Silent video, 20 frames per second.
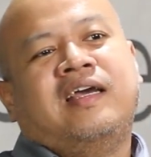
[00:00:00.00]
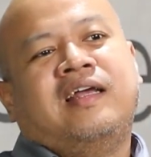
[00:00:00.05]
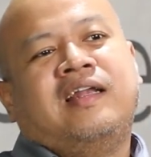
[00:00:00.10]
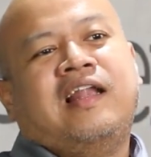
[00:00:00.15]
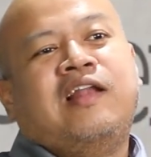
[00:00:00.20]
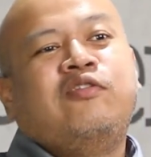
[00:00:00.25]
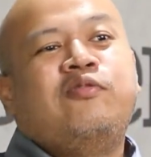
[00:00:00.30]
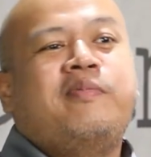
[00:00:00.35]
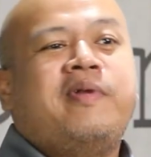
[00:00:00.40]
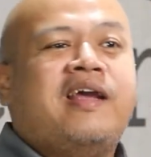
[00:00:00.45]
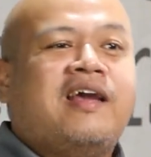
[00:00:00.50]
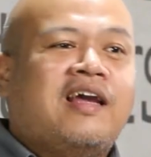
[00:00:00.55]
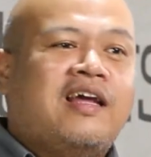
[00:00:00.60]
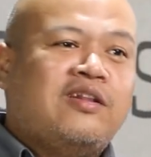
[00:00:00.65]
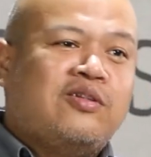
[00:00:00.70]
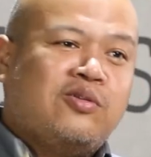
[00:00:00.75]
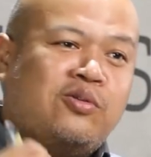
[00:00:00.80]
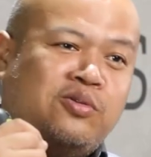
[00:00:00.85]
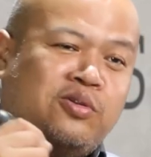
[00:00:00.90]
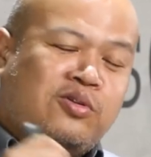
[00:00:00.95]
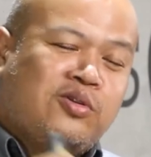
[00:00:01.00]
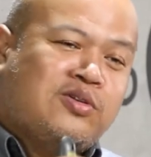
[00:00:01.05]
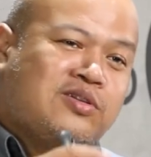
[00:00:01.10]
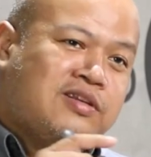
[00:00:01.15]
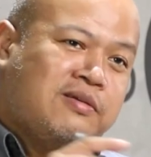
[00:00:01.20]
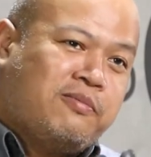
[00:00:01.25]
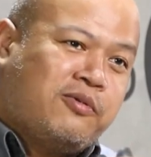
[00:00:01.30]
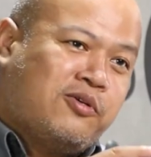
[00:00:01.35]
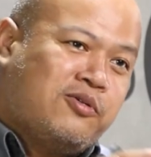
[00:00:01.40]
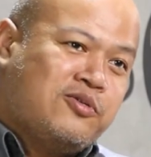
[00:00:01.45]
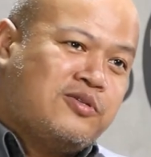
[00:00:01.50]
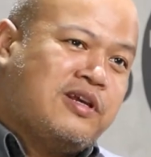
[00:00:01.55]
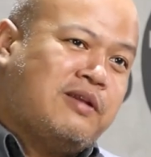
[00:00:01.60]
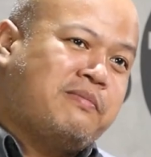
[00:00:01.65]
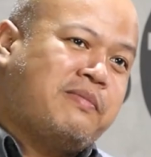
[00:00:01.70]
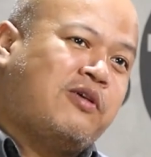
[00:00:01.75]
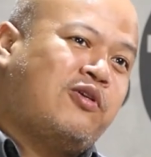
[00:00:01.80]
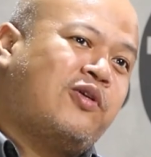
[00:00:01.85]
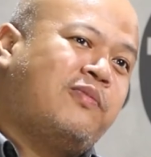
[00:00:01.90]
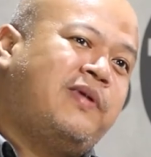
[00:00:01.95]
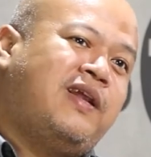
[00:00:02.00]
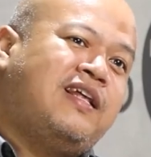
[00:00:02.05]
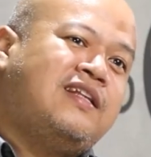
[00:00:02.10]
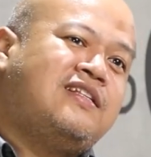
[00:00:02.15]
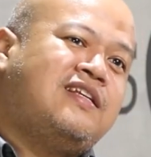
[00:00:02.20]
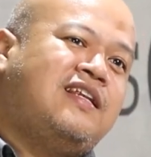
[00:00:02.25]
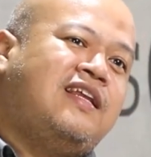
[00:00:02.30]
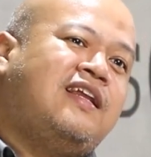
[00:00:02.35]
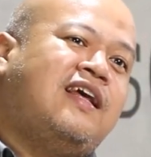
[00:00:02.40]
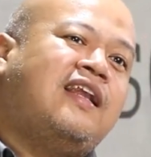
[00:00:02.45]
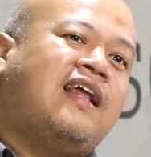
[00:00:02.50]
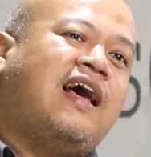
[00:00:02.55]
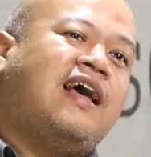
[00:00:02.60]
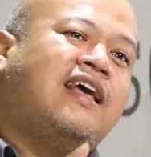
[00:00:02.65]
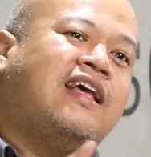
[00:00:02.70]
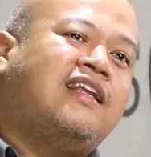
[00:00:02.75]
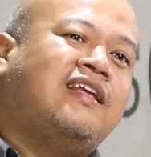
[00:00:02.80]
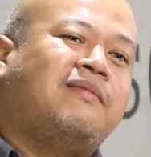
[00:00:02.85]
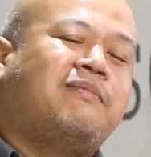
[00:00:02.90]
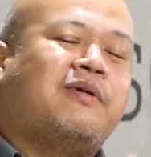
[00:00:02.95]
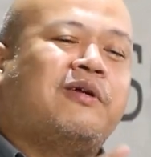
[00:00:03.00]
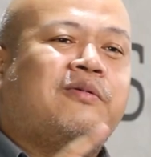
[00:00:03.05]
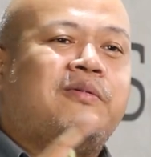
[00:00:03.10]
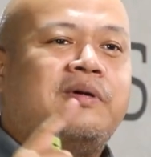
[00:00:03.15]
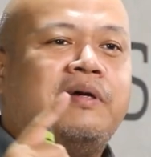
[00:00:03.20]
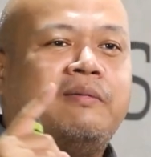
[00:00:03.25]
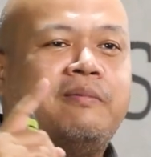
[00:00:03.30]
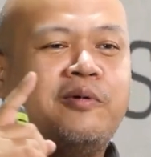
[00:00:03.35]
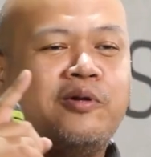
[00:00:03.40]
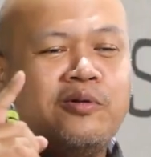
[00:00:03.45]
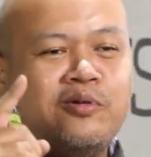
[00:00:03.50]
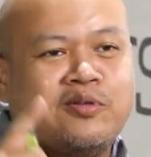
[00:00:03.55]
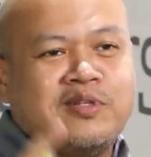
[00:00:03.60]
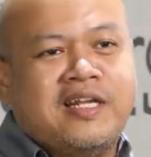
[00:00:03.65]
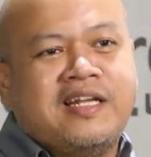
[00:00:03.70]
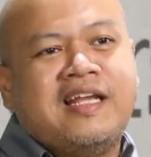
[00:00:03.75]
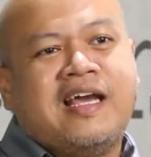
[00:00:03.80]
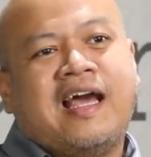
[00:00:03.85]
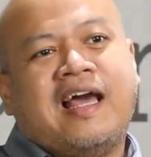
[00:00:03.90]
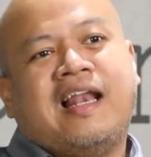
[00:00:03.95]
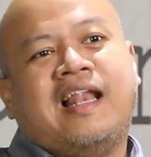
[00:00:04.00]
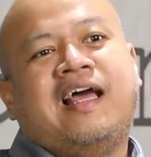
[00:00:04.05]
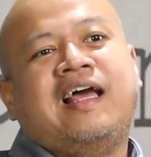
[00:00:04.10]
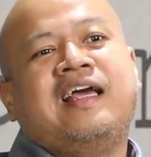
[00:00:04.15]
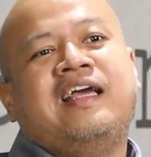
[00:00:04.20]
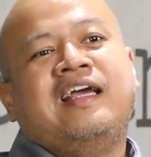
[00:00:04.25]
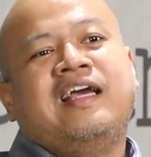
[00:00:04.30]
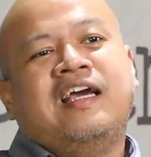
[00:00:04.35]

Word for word: Lalu mereka tuntut si produsen power balance ini dan akhirnya eh, produsennya kalah,